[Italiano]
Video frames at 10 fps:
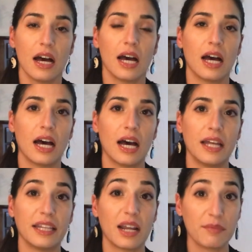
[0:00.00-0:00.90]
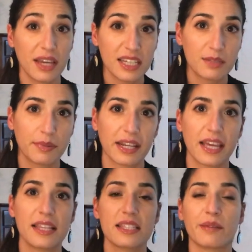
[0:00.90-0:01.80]
Eh, nella mia
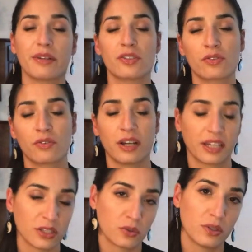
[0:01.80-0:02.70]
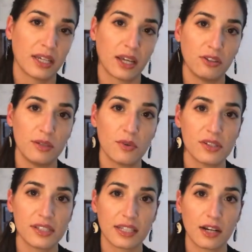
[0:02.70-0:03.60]
esperienza, ma ci sono anche studi che lo
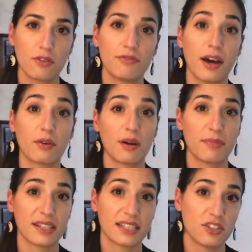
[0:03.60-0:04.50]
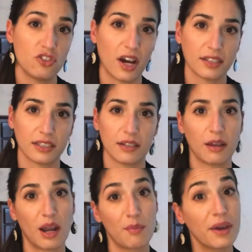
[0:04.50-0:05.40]
dimostrano, fare una passeggiata
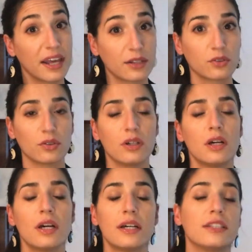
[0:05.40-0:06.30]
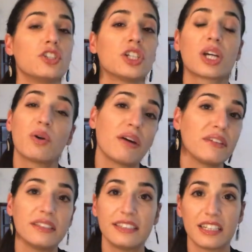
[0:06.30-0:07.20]
all'aperto di circa una
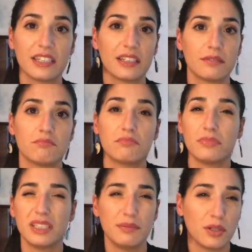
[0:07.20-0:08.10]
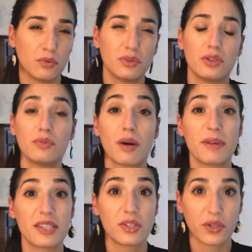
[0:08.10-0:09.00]
ventina di minuti, di una
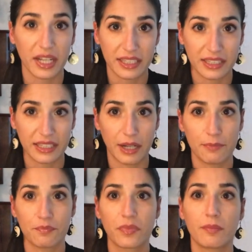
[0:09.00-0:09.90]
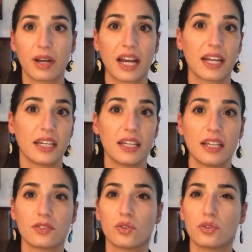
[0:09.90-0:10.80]
mezz'oretta, magari
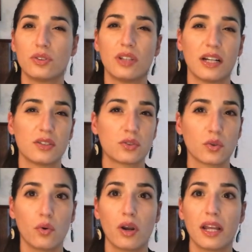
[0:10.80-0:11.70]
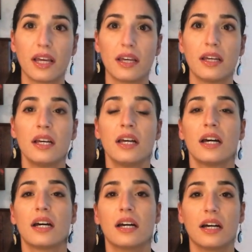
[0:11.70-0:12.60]
al sole,
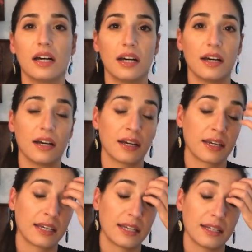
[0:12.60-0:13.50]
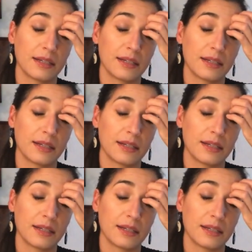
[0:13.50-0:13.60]
eh,